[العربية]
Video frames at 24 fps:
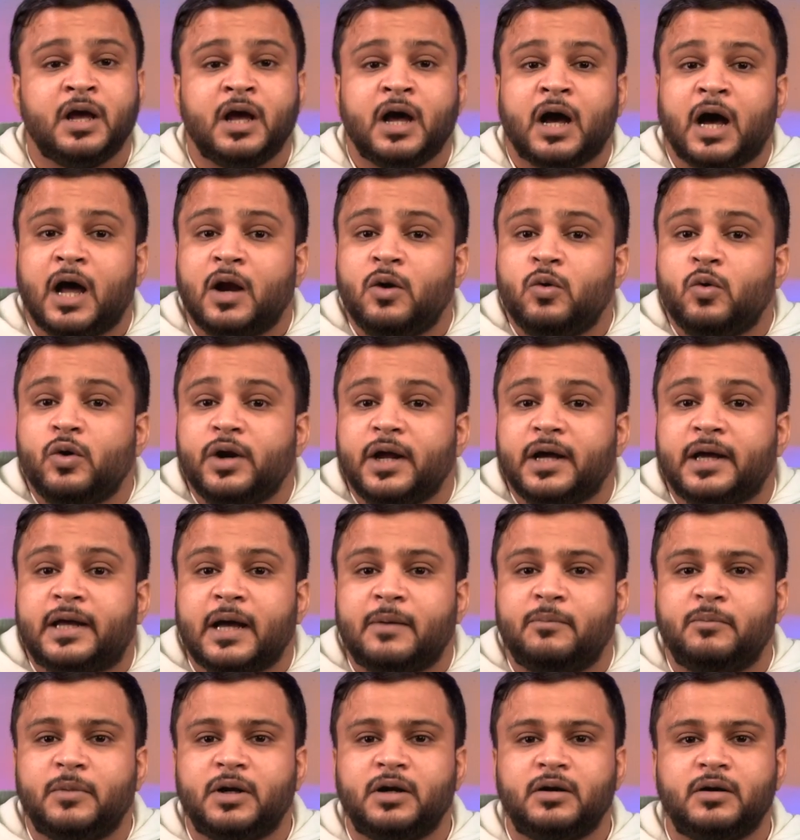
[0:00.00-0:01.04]
خلونا
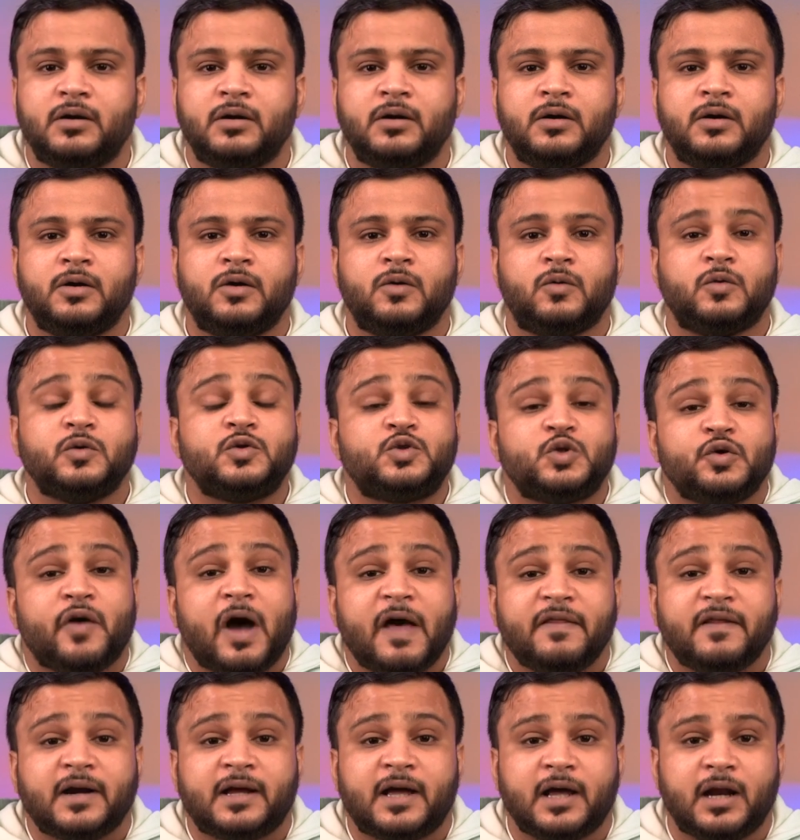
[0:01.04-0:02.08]
نكمل ونشوف
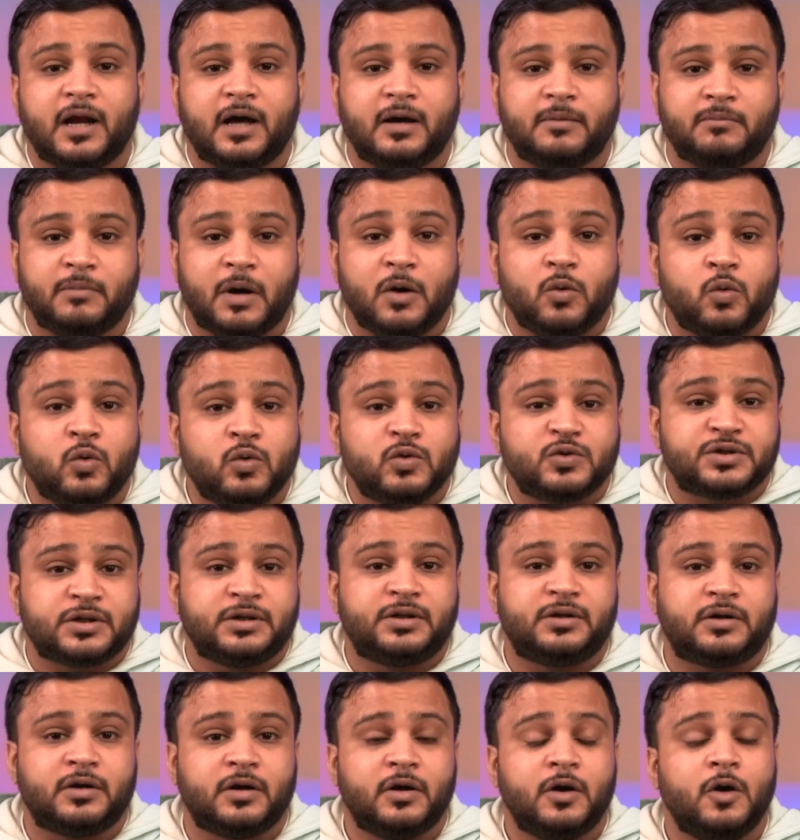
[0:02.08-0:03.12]
هذا الكلام هل هو
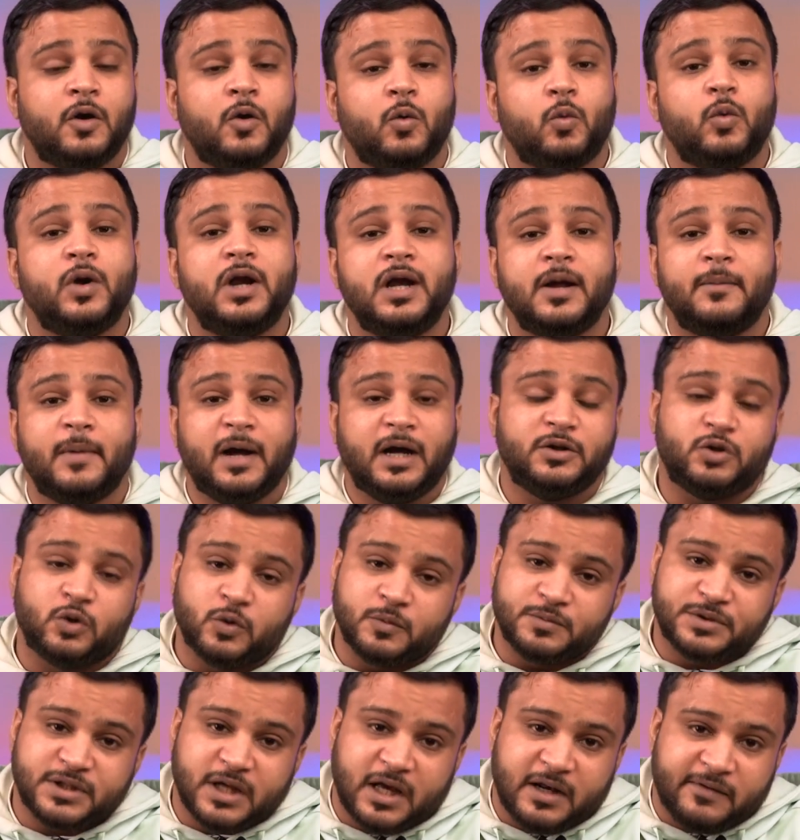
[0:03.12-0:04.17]
صدق ولا ما
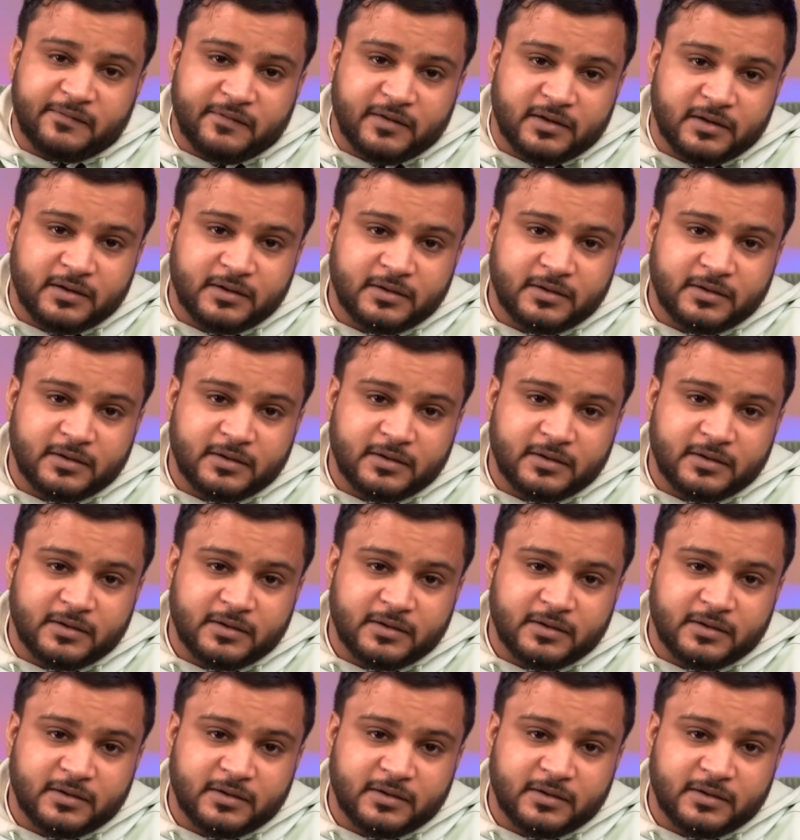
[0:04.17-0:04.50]
عندهم سالفه.